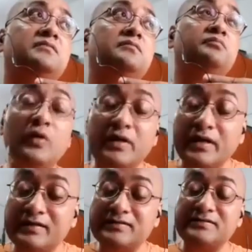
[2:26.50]

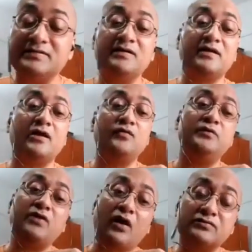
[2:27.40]
পণ্ডিত কেউ
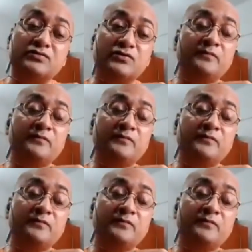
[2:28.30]
বিদগ্ধ